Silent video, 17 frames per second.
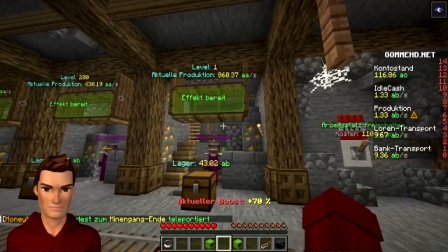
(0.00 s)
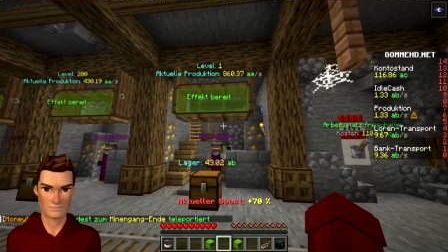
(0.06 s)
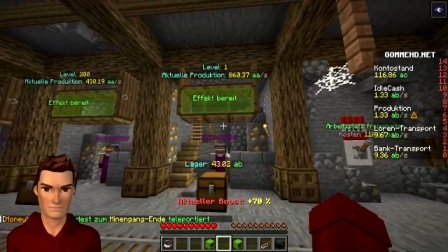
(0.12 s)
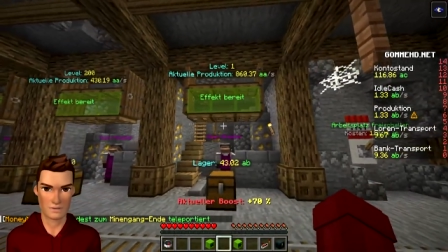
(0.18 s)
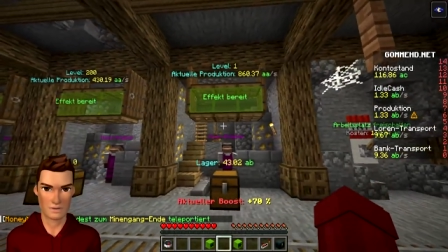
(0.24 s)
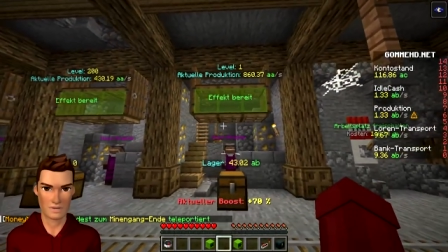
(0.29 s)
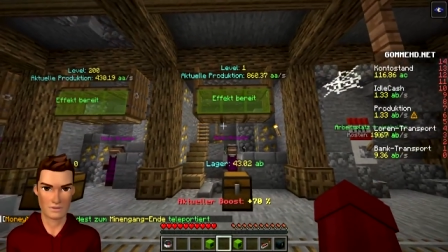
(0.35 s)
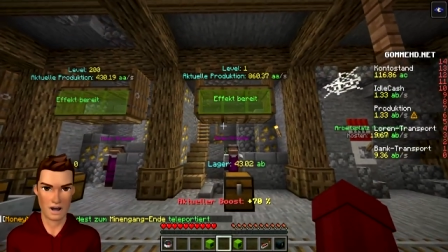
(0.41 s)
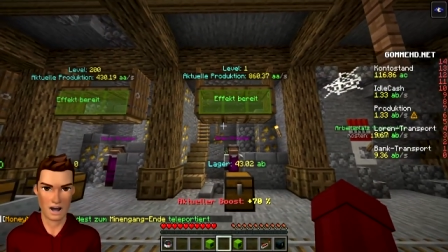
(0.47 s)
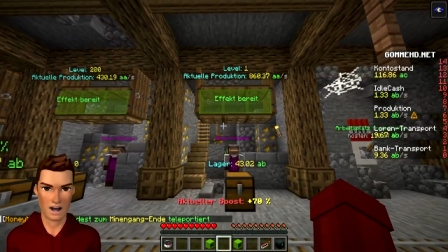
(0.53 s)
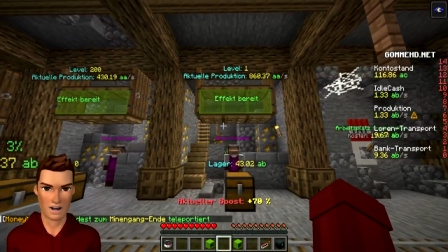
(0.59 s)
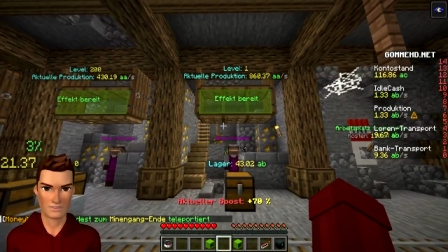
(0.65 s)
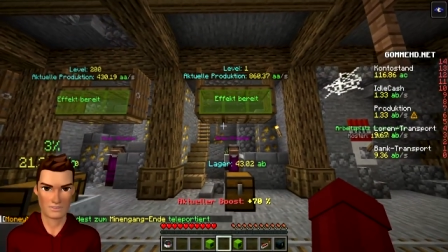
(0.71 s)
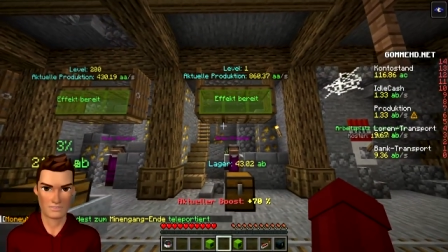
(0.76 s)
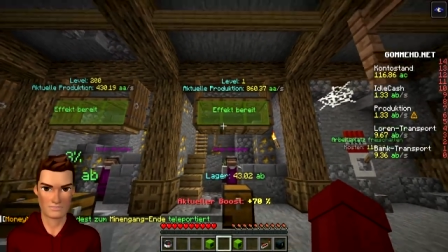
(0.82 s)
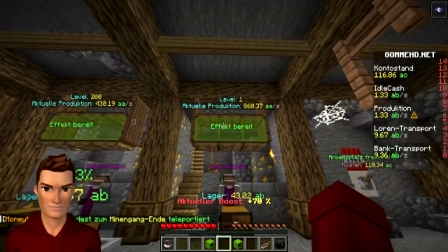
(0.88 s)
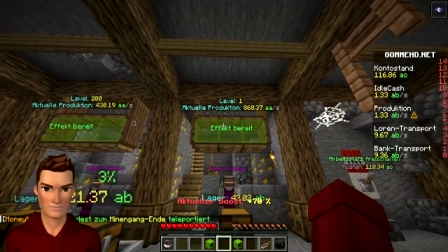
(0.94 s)
oder
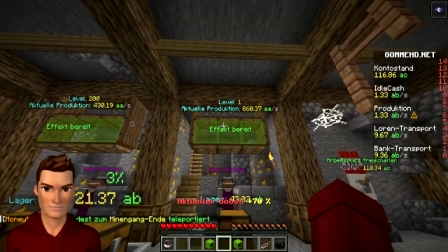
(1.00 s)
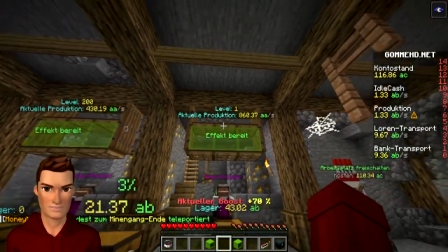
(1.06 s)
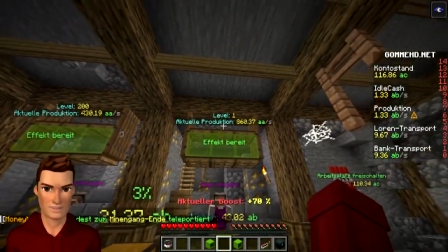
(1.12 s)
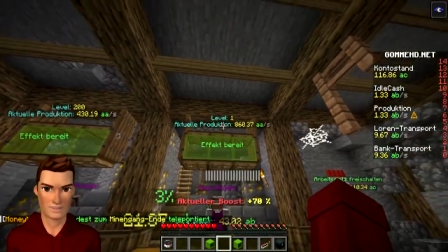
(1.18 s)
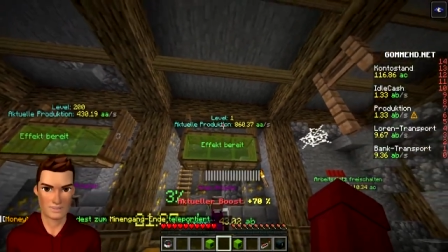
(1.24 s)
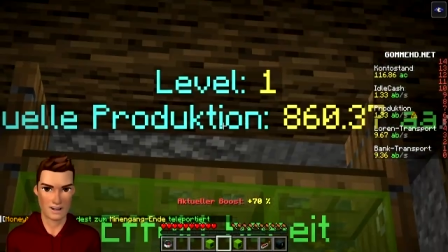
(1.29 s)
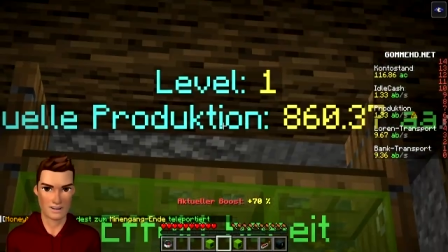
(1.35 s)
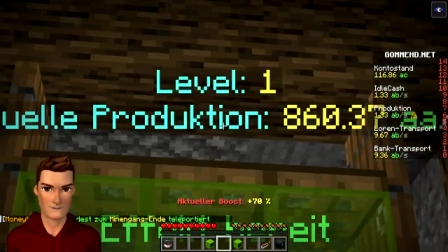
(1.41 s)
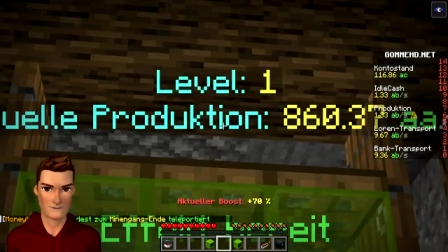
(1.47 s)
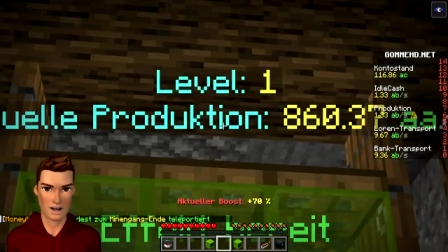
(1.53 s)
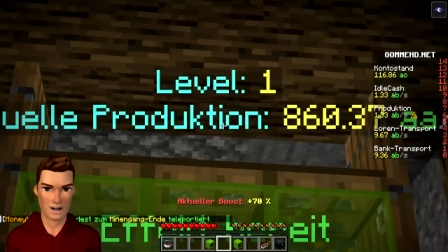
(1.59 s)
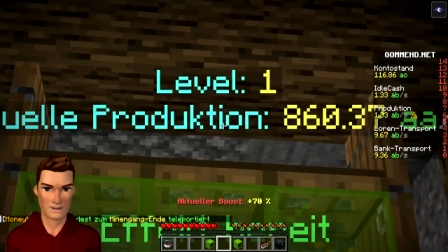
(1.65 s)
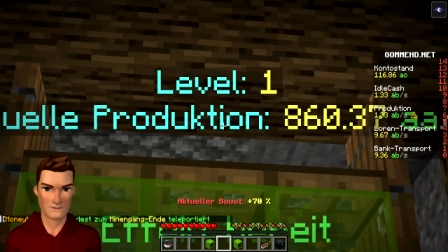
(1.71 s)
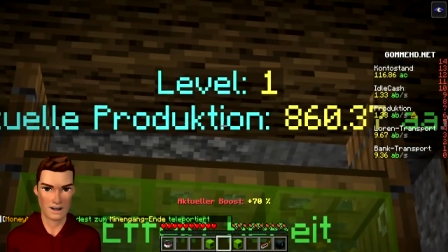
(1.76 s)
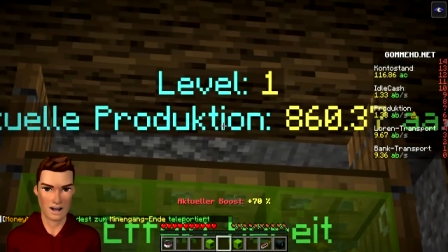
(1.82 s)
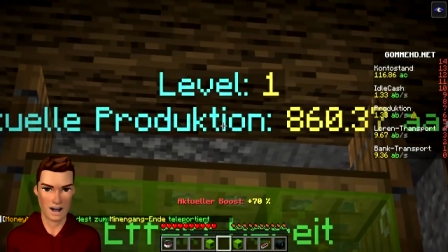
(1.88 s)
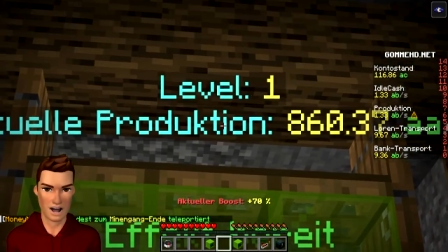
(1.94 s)
ähm, allgemein
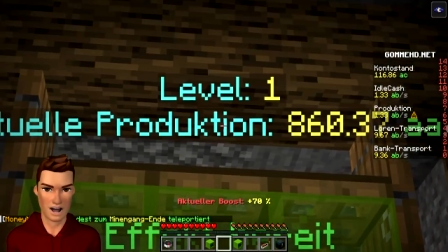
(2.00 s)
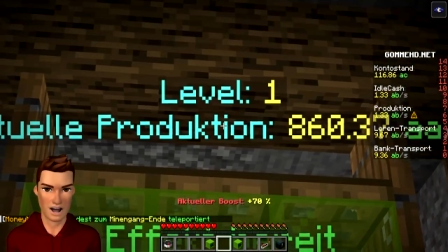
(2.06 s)
mal